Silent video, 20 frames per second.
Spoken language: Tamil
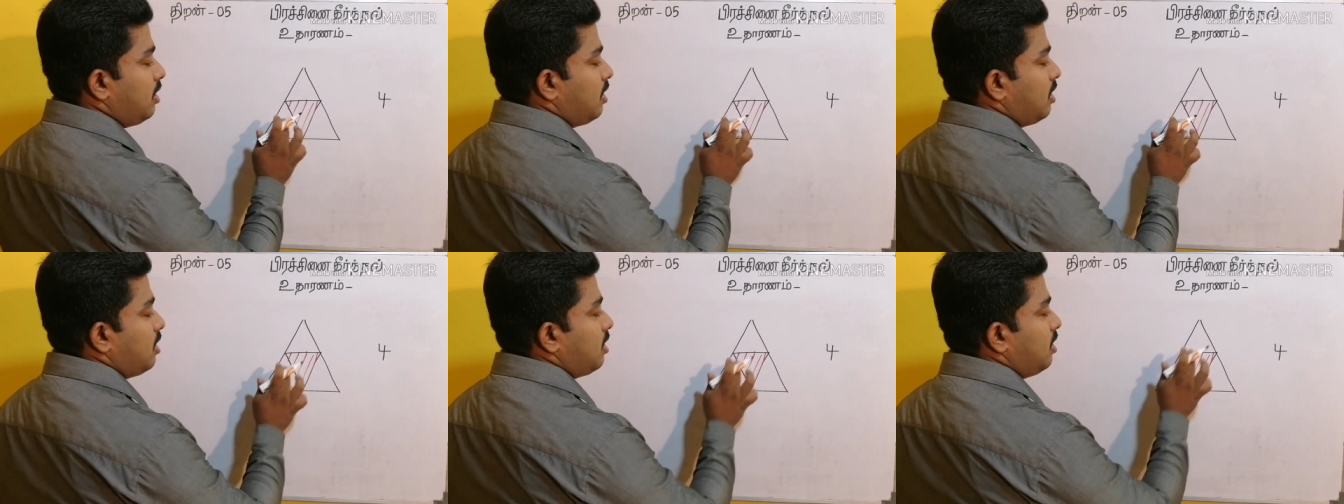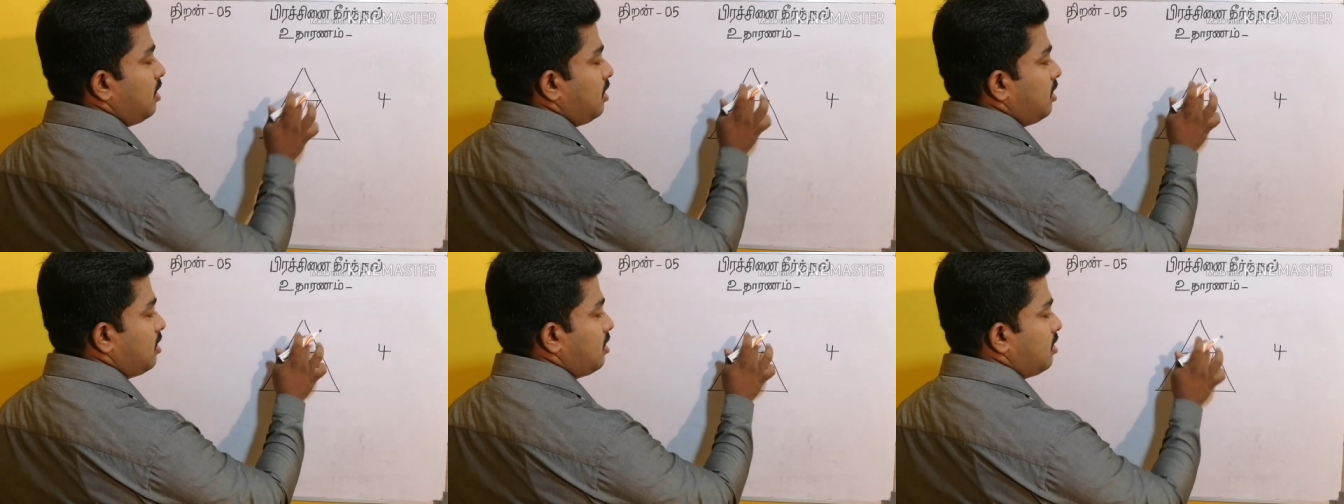
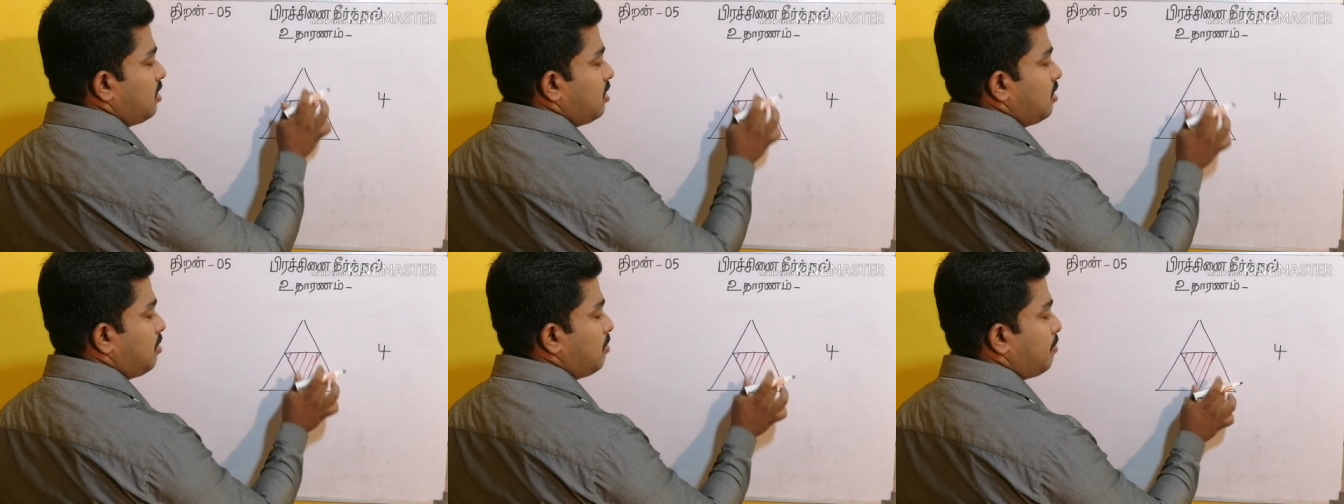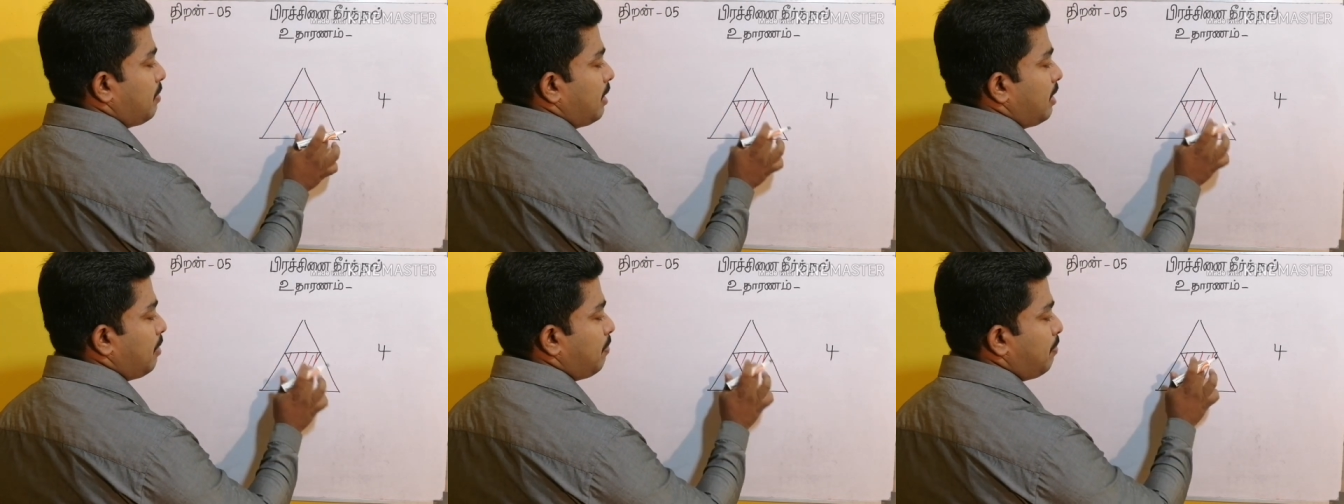இங்கு
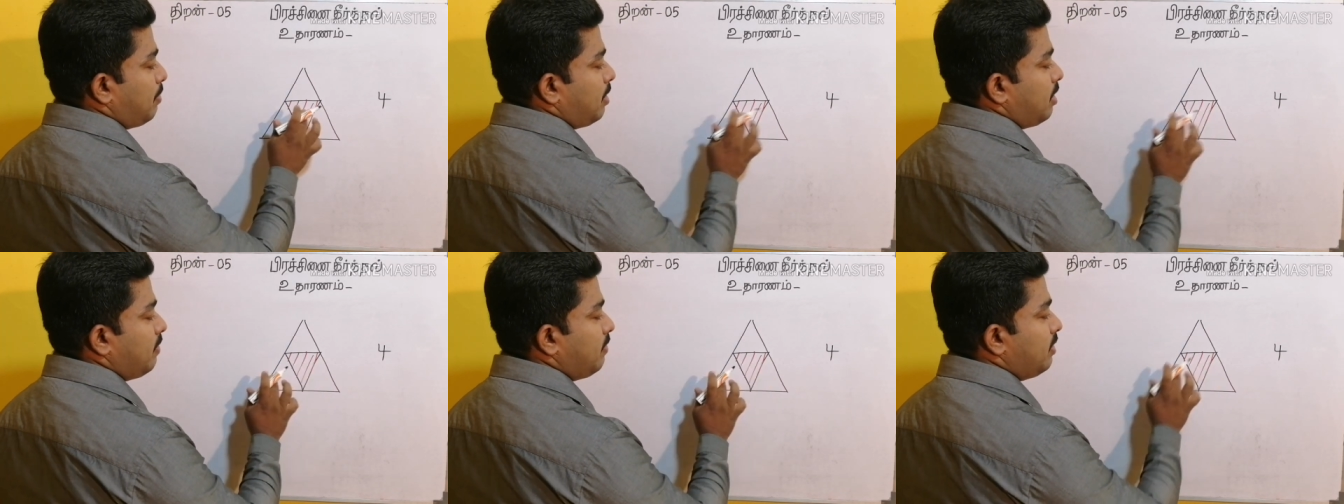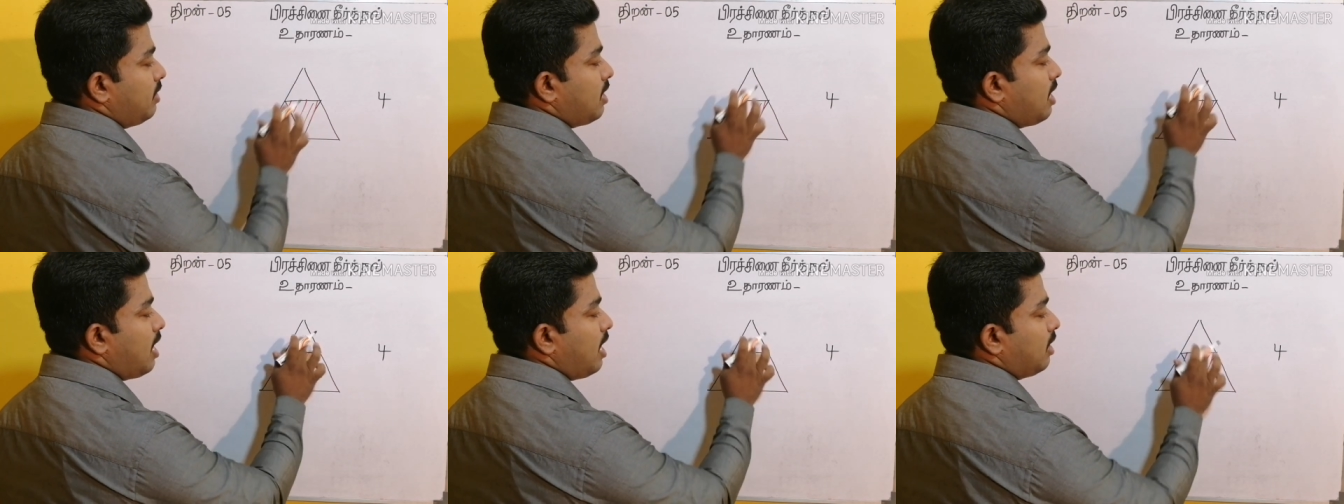
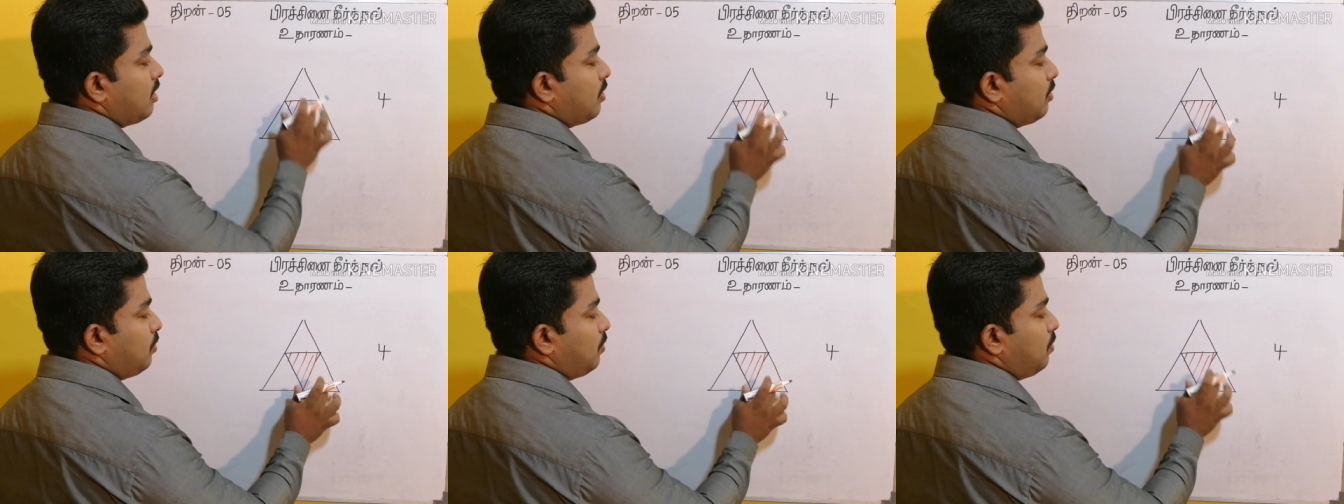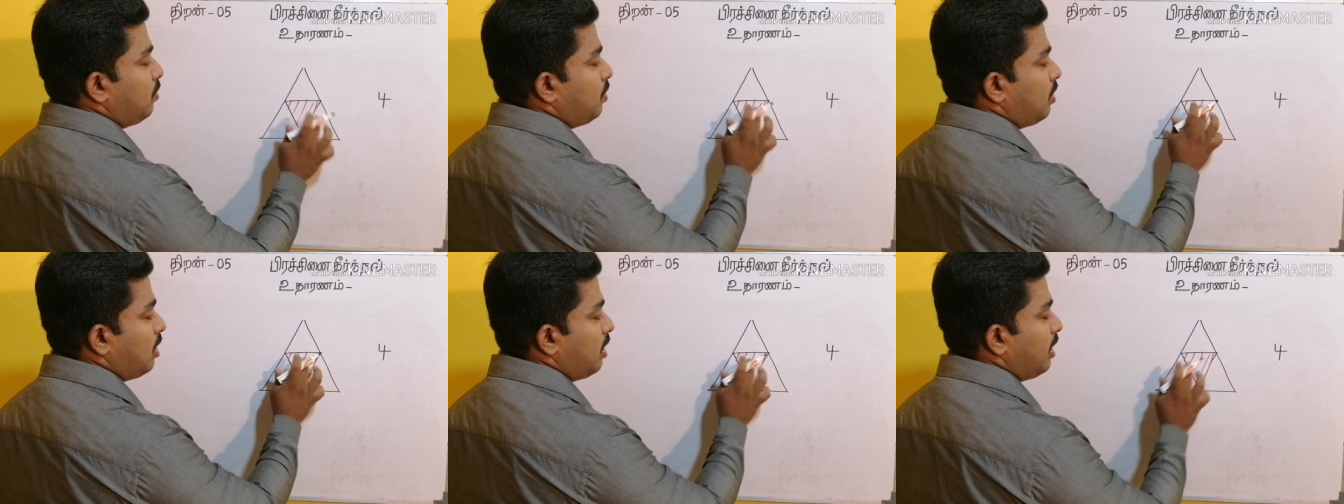பரப்பளவு நான்கு
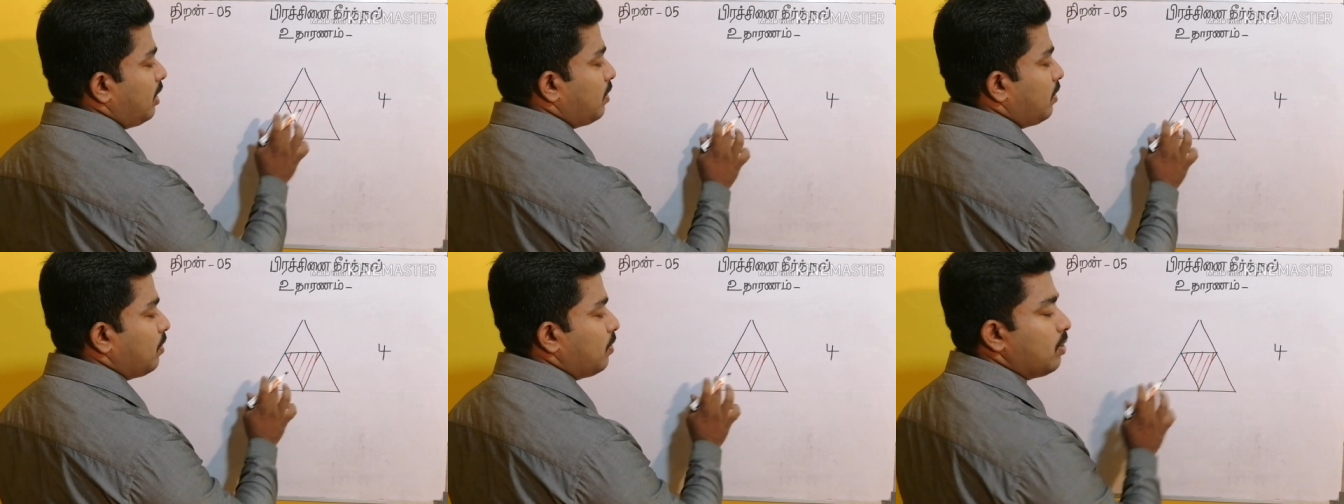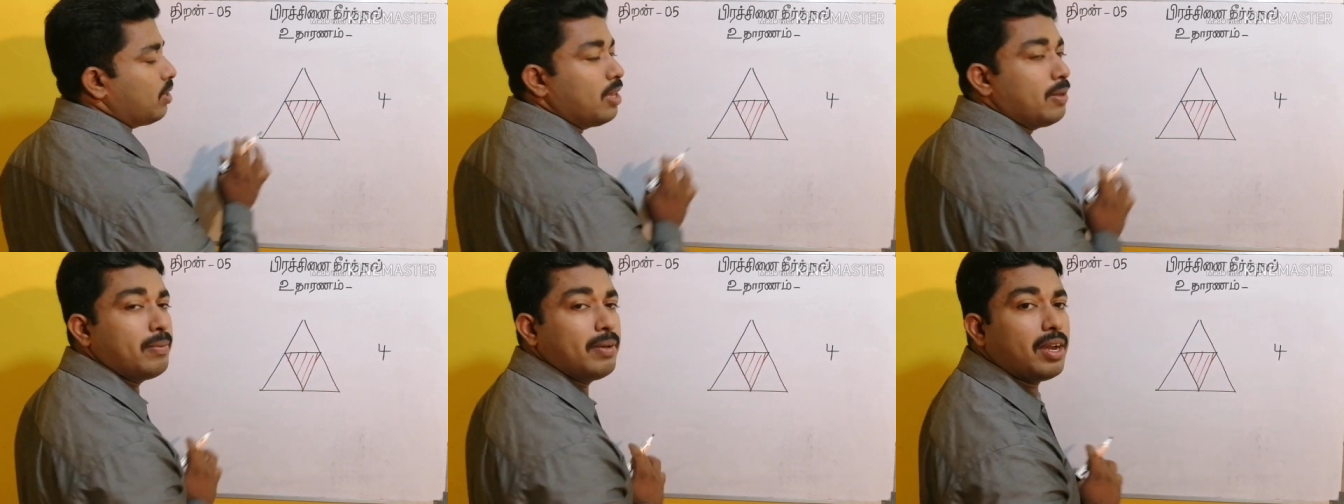துண்டுகளை
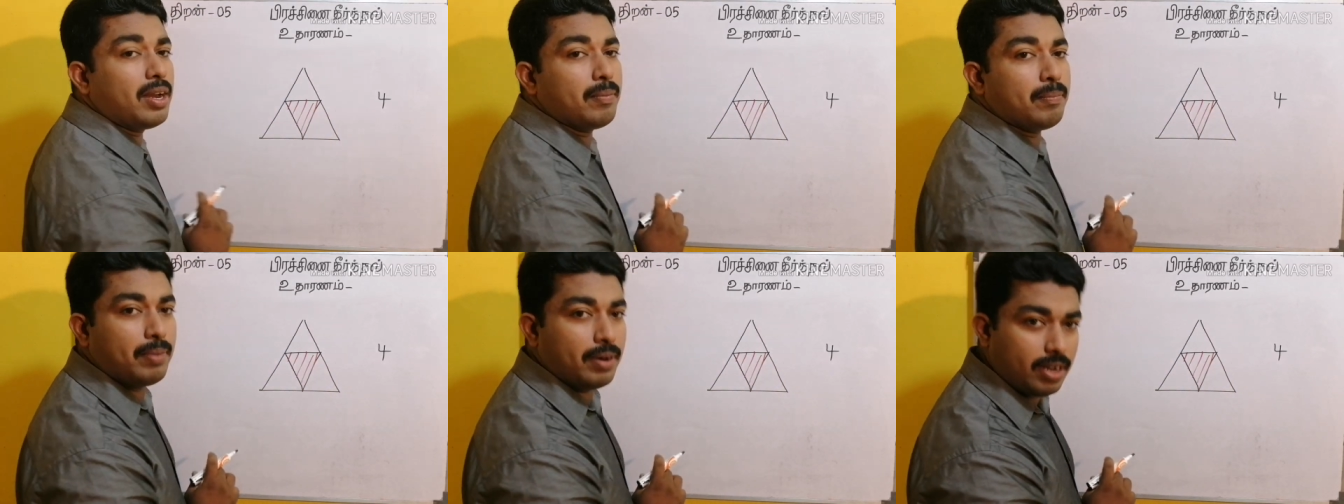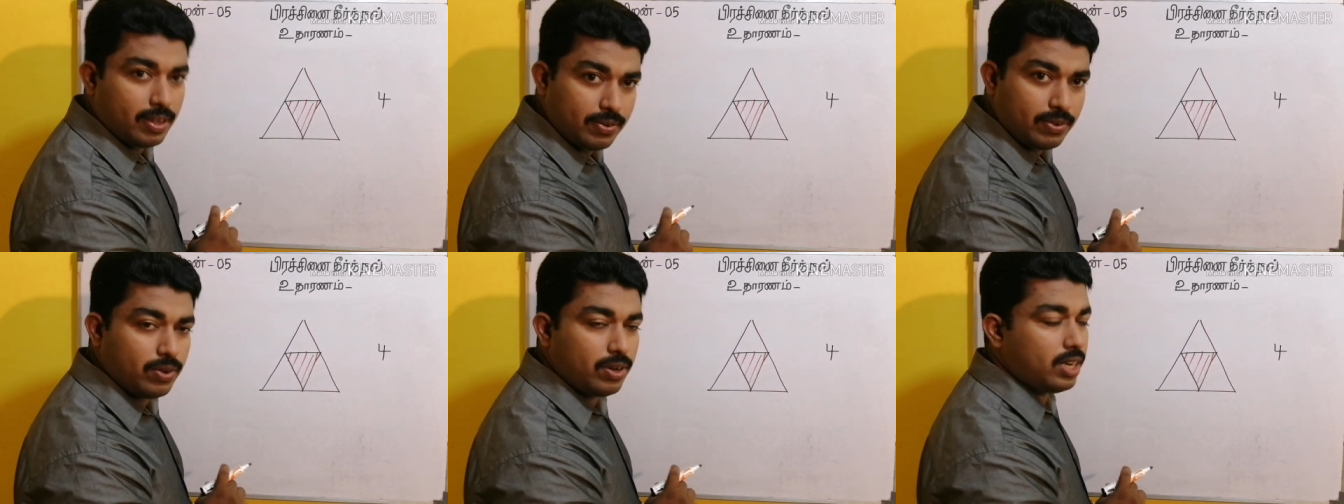கொண்ட
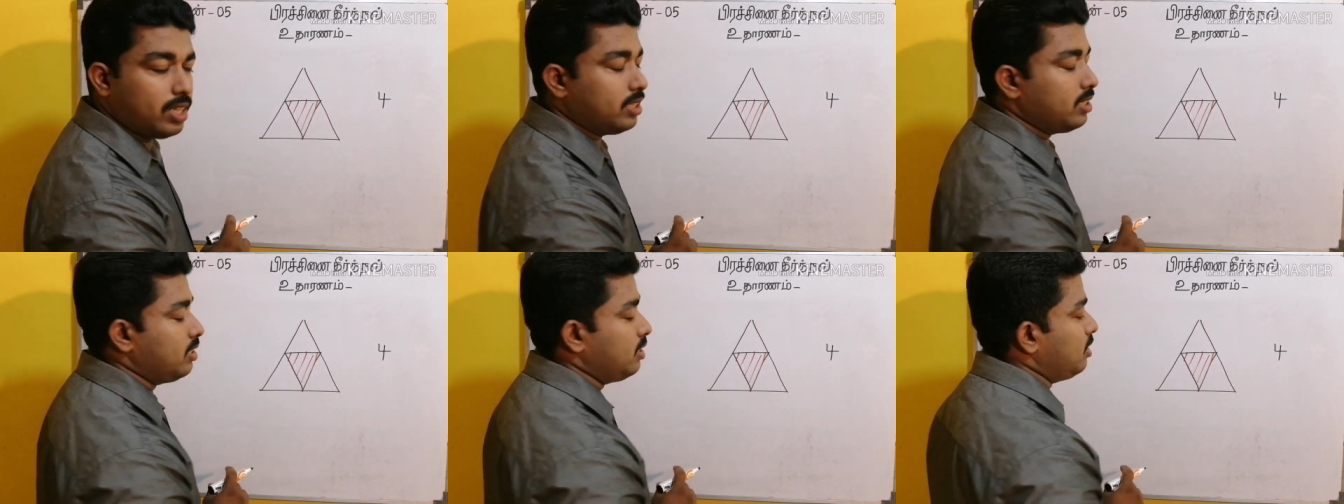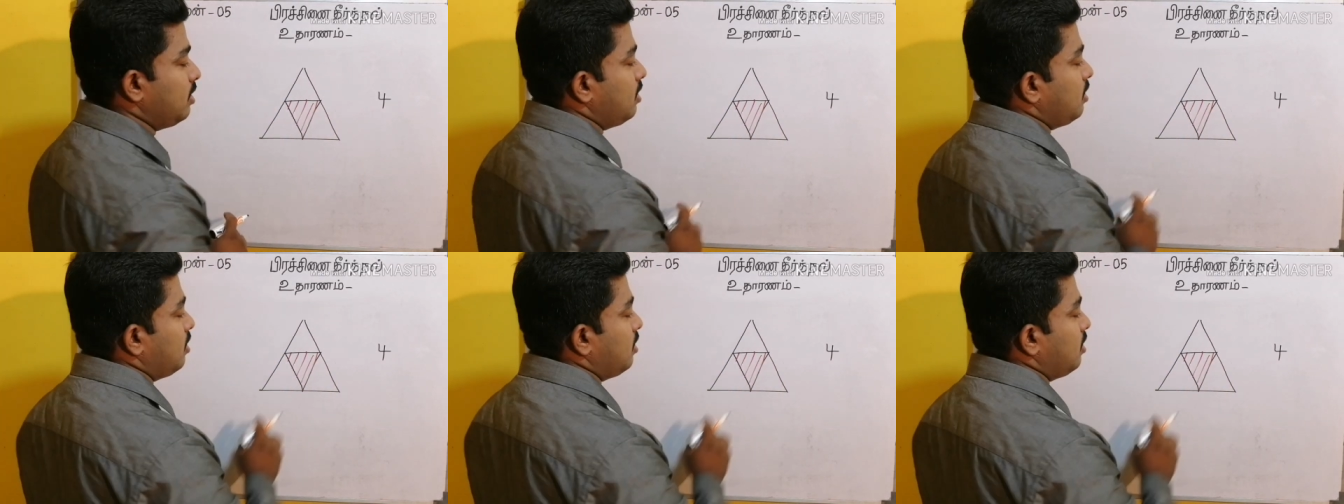பரப்பளவு உள்ளது